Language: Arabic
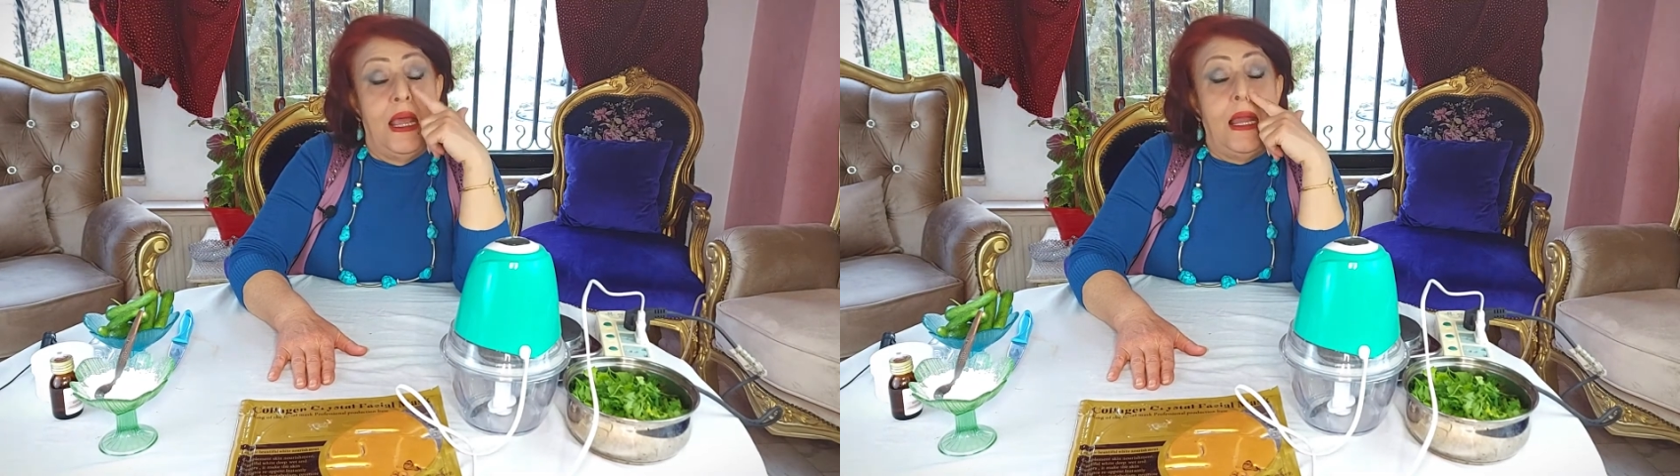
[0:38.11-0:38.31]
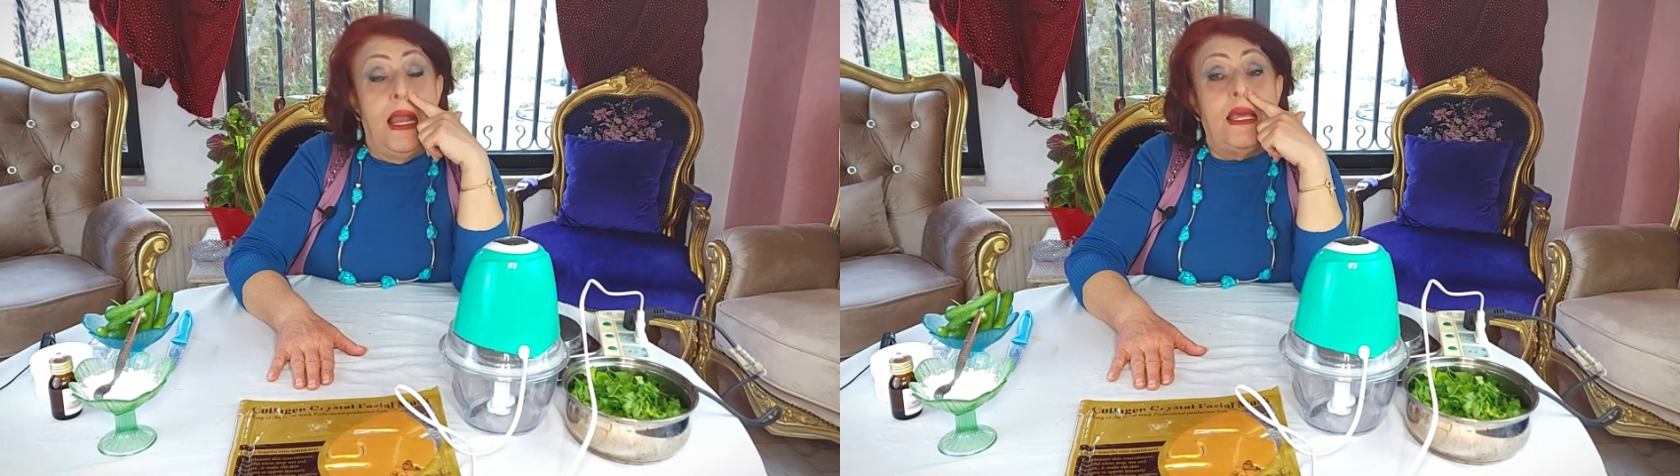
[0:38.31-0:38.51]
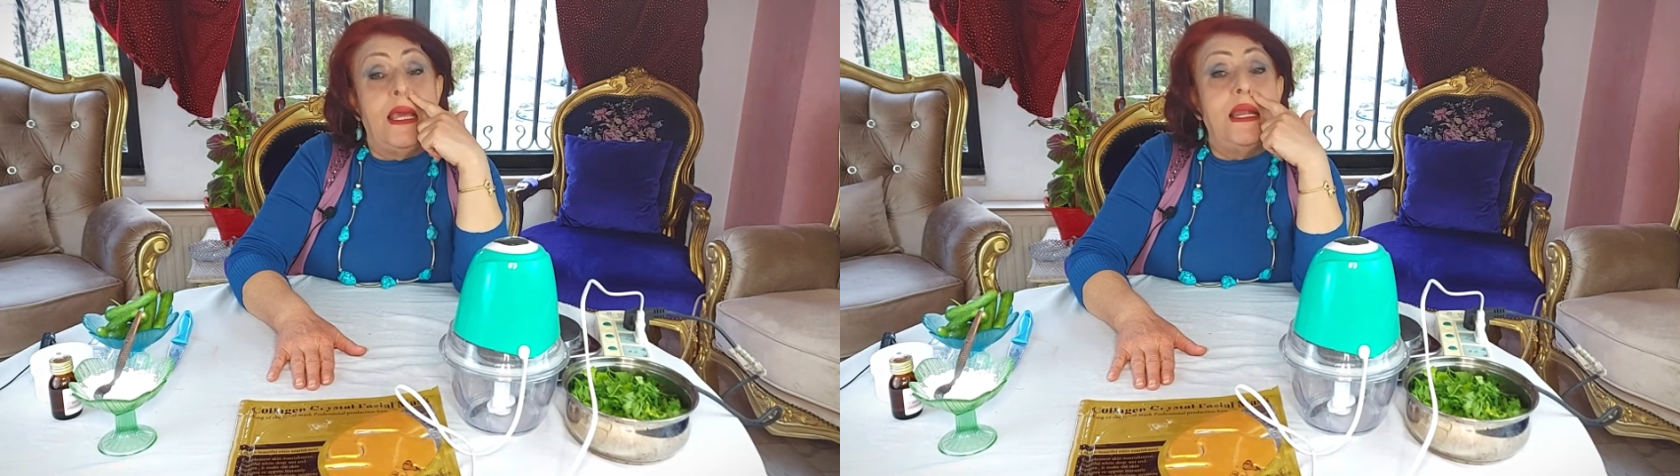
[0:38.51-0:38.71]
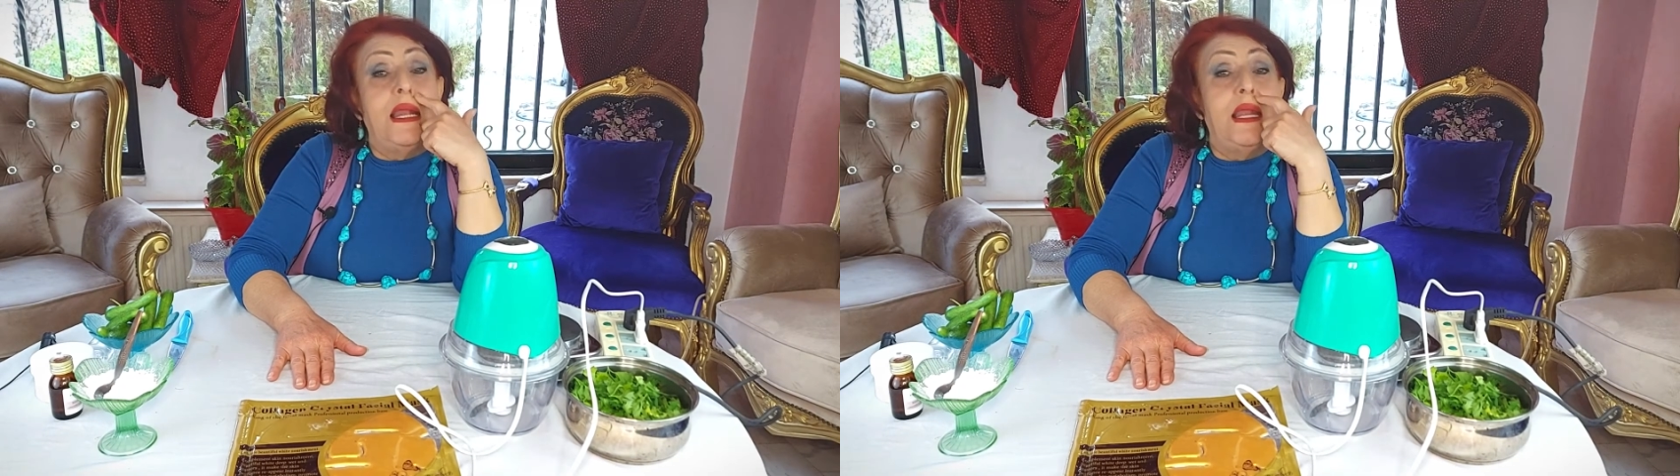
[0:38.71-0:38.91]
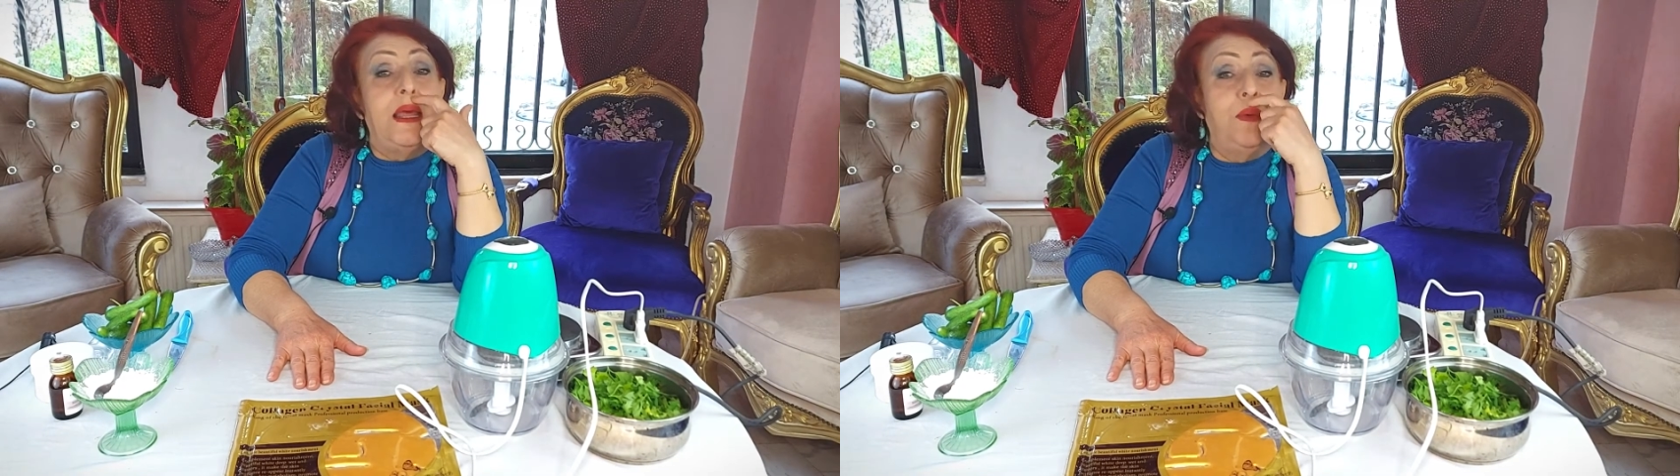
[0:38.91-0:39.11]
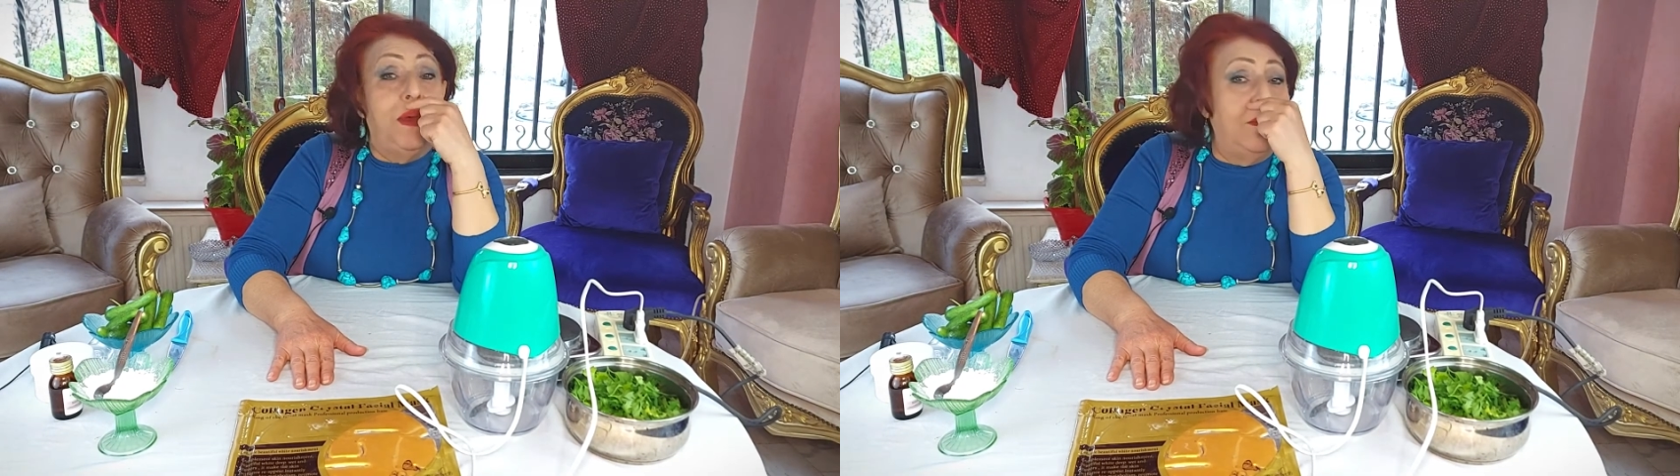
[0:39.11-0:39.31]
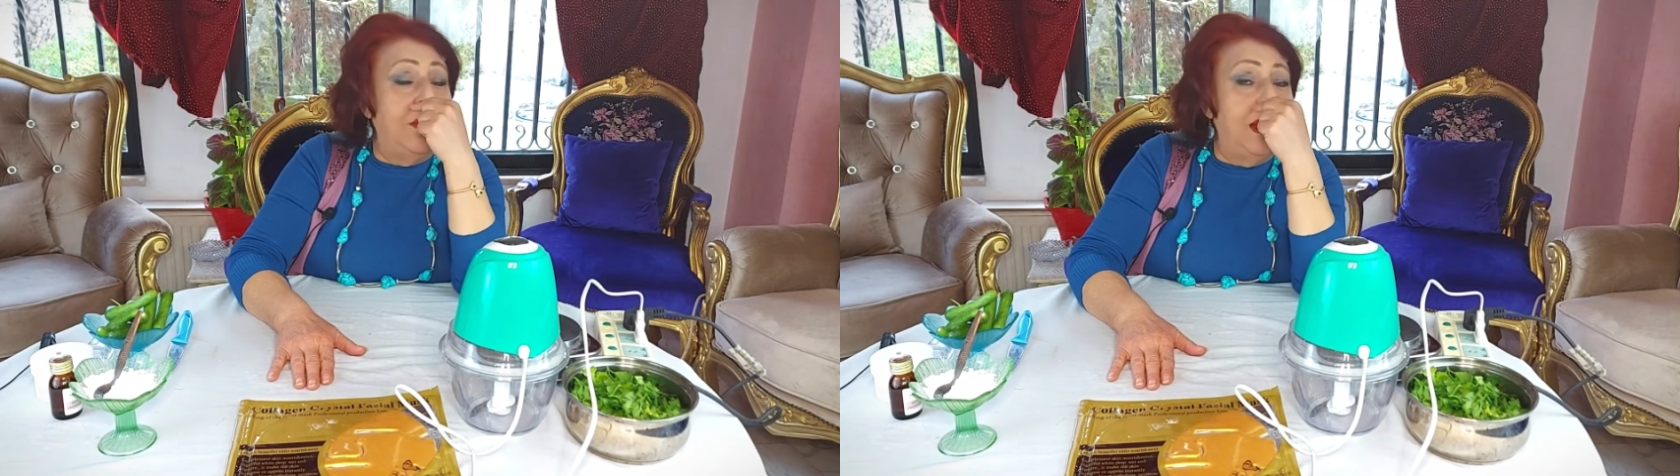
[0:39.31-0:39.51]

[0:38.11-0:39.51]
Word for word: لكن اللي بعمر